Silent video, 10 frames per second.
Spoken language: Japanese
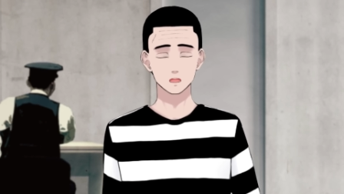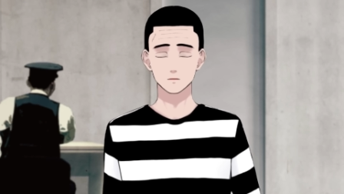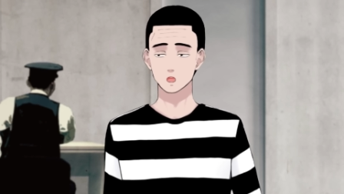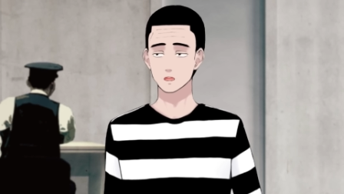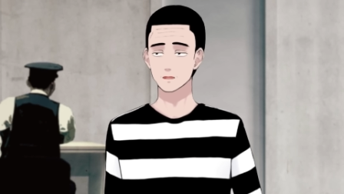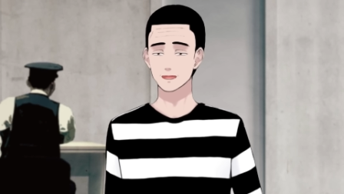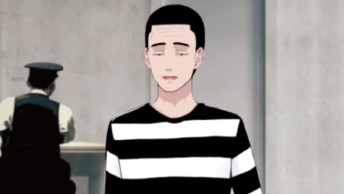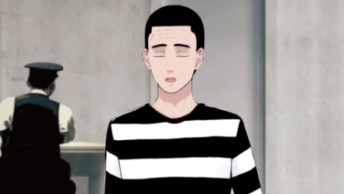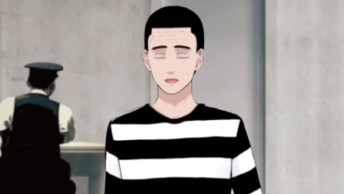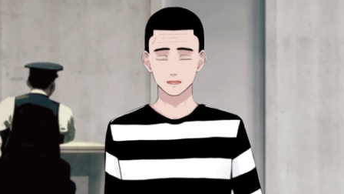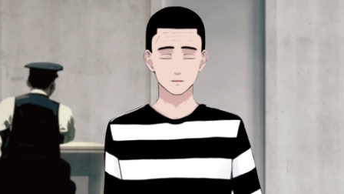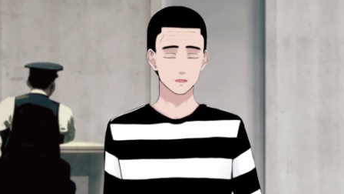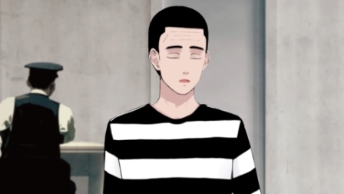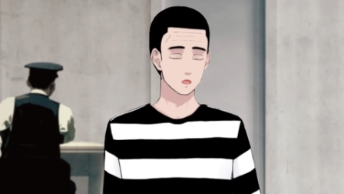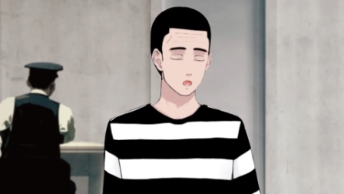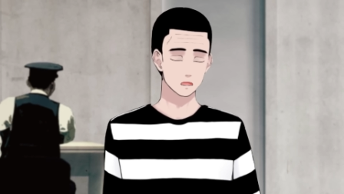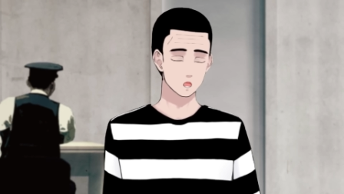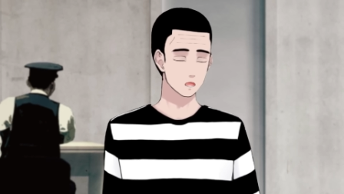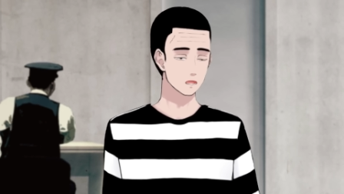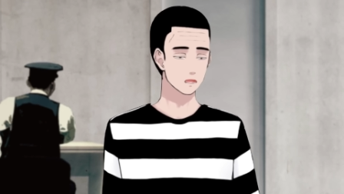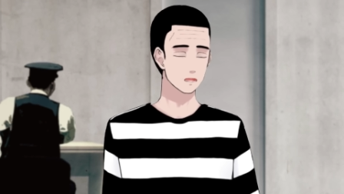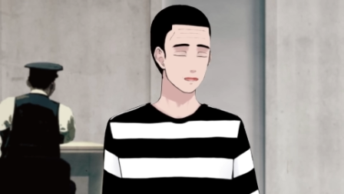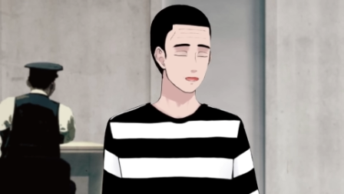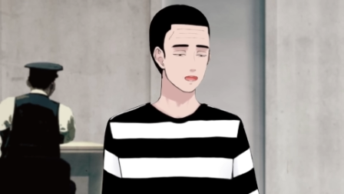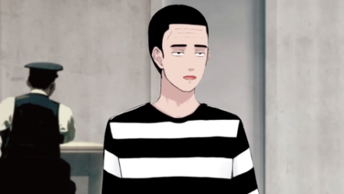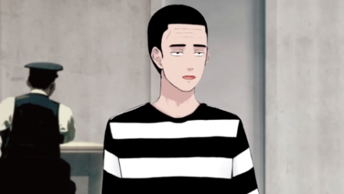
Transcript: 私があったことも散りばめながら